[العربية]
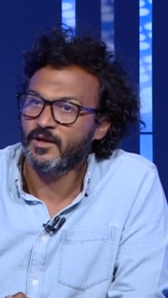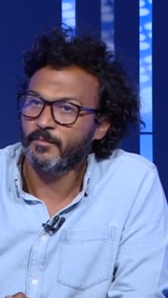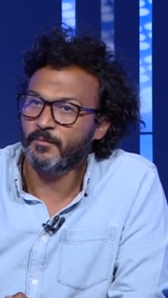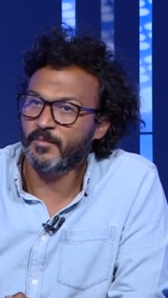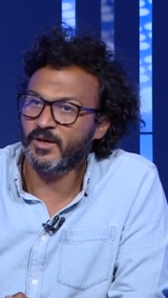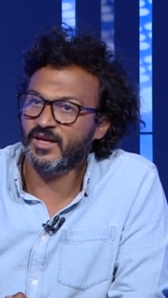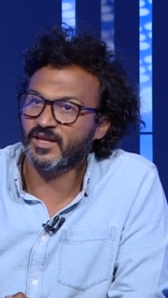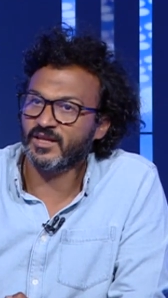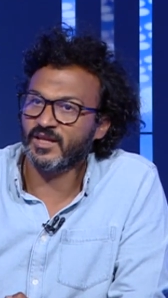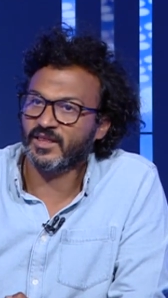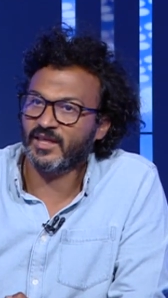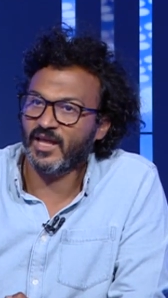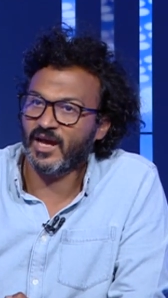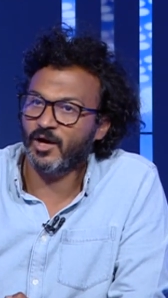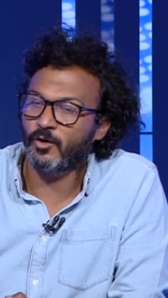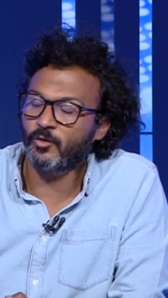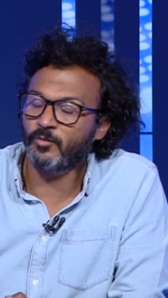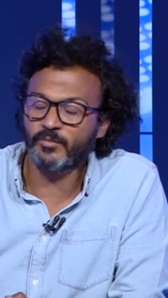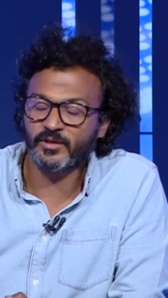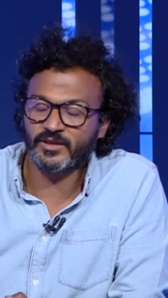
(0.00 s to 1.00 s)
من نادي
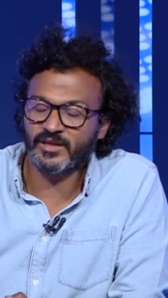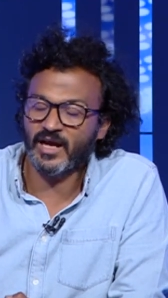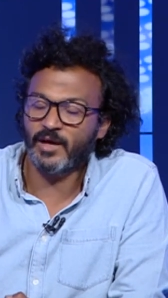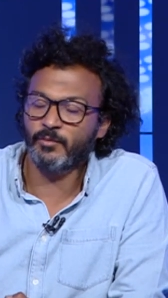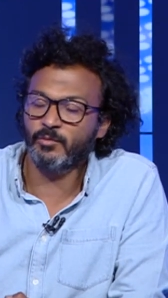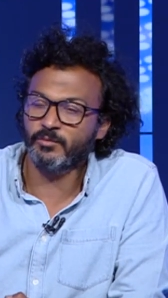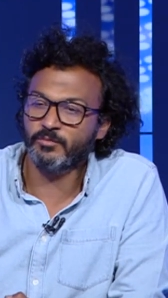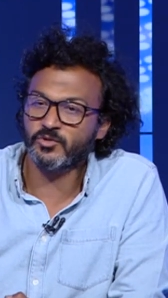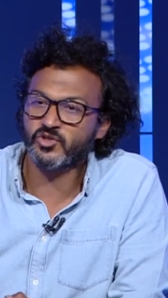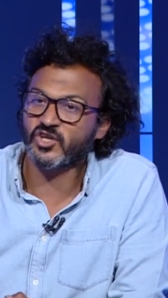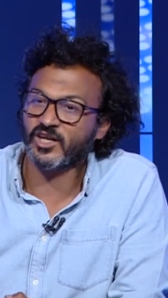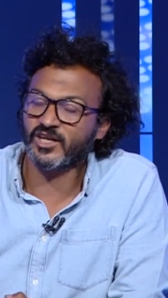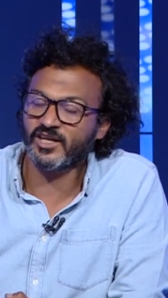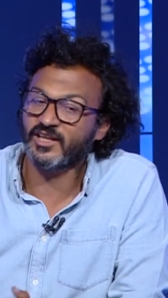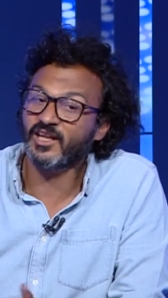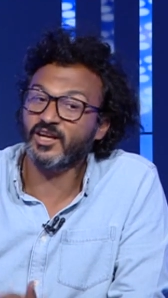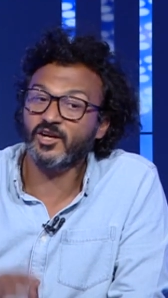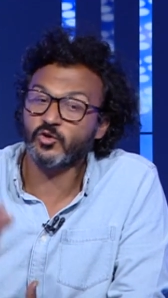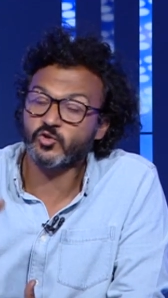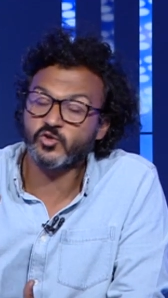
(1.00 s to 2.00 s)
التعاون بالتعامل بالشكل
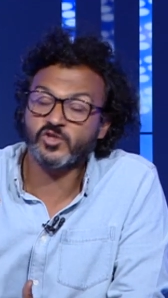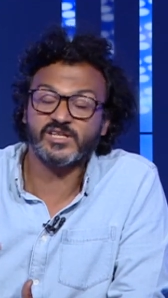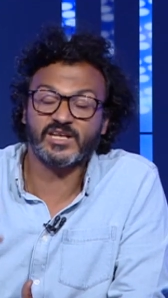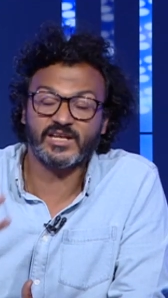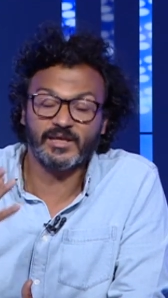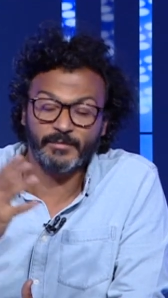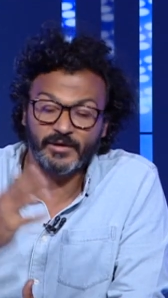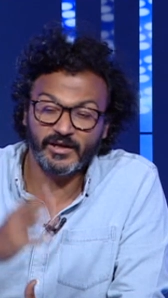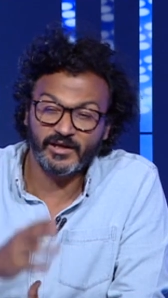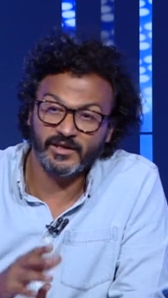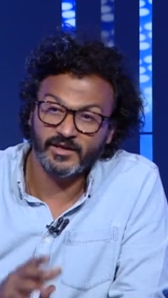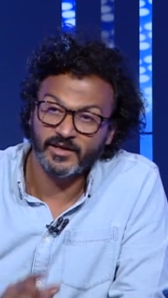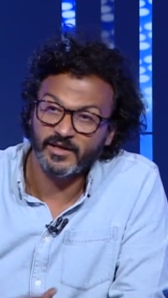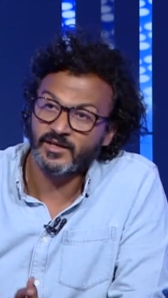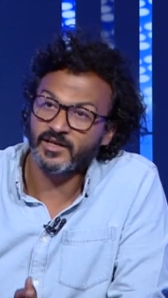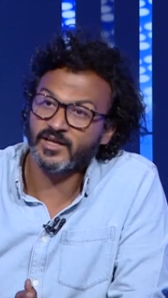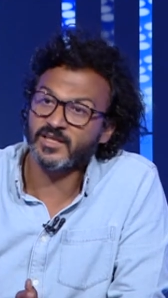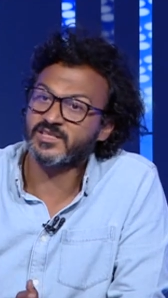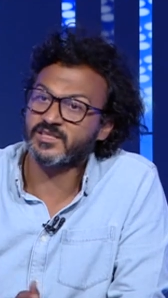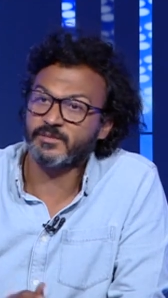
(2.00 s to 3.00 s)
ده لان خصوصا كمان
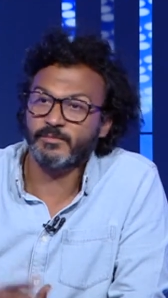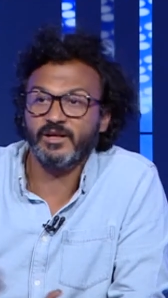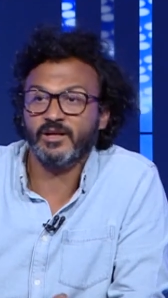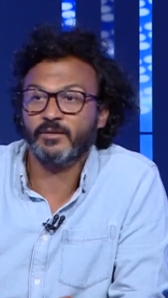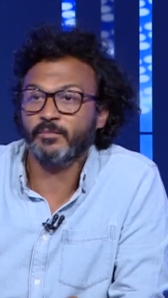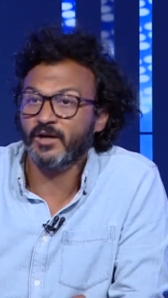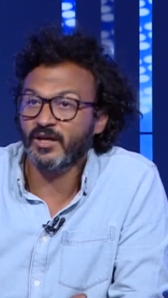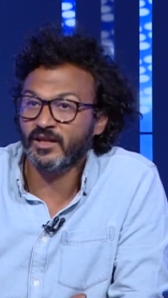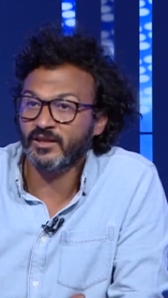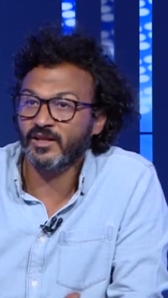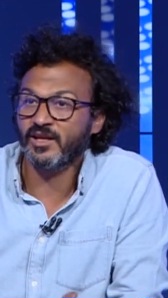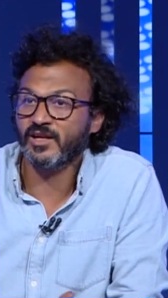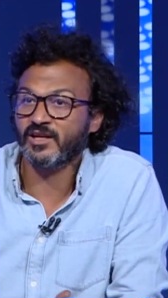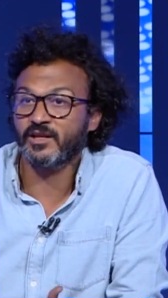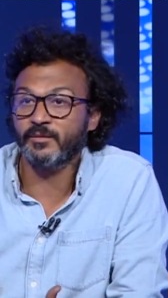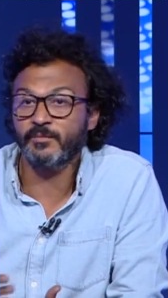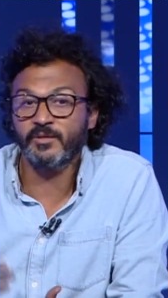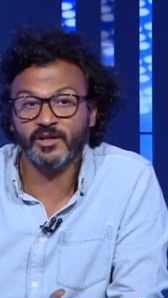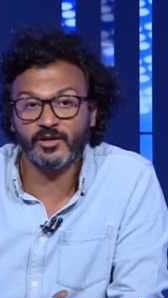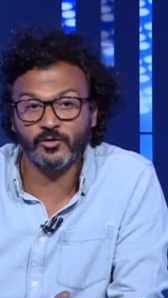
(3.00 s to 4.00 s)
نادي الزمالك من الانديه
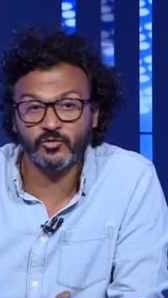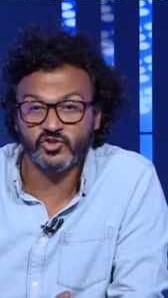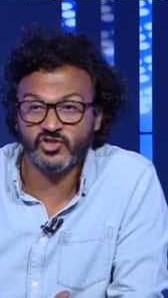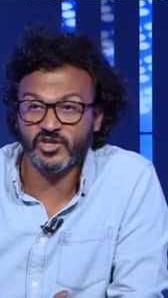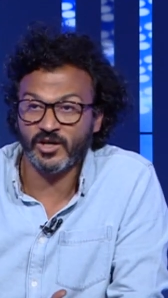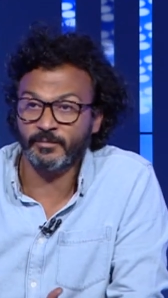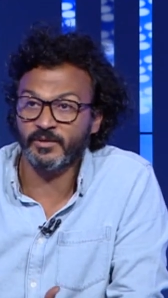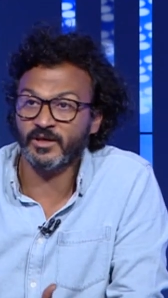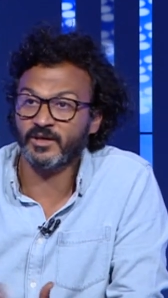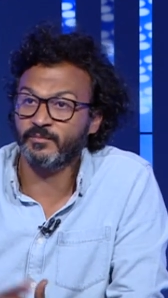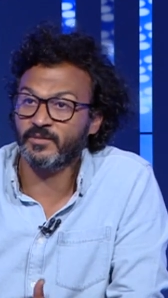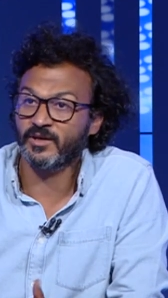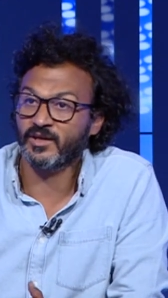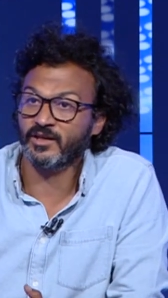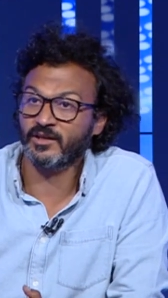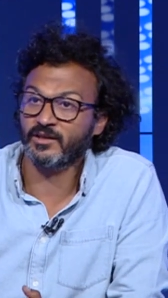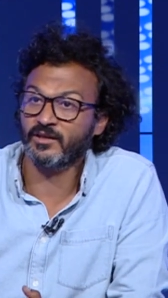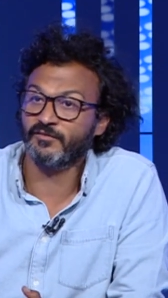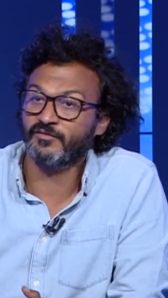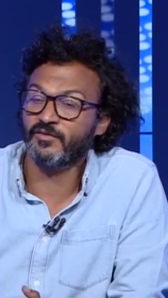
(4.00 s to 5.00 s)
الكبيره والشعبيه كبيره
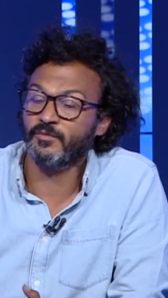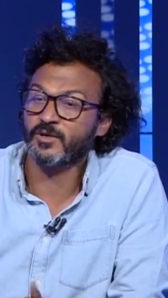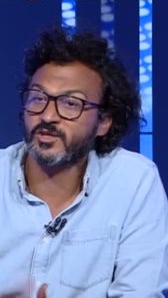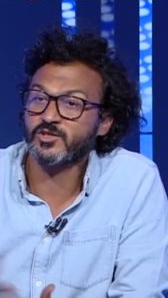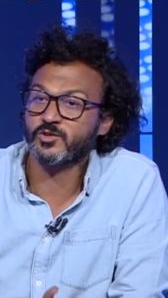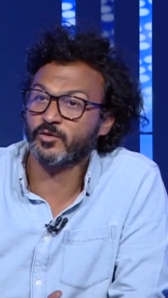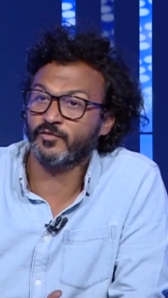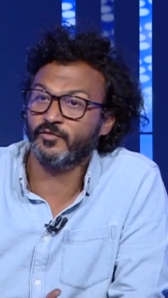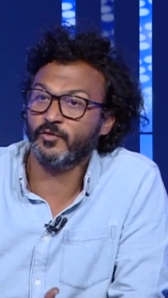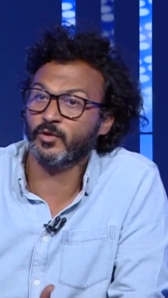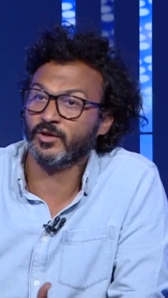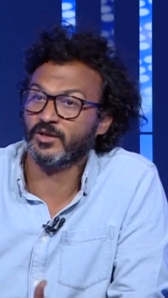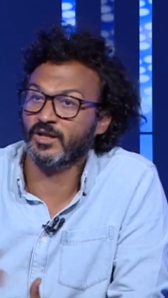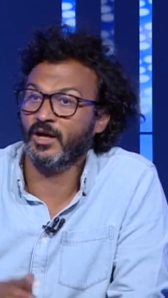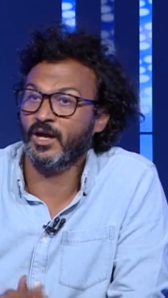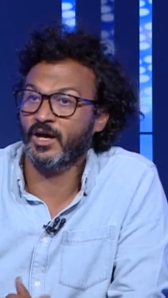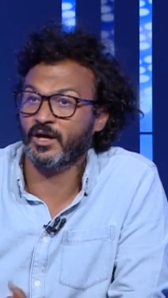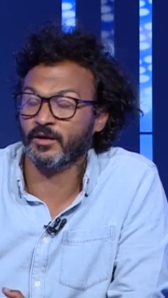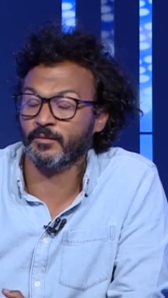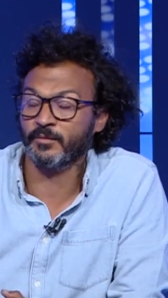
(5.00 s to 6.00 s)
جدا في مصر وفي الوطن
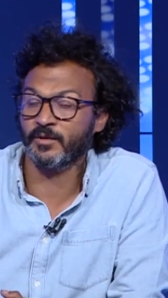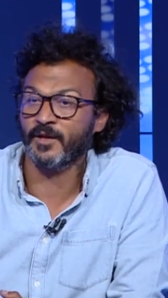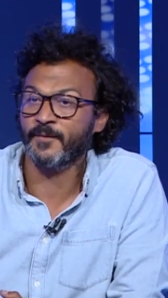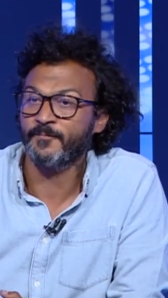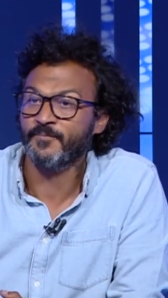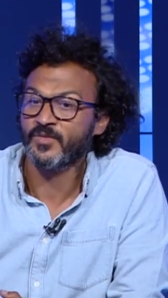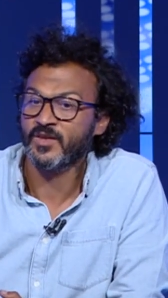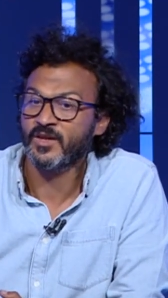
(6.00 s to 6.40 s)
العربي يعني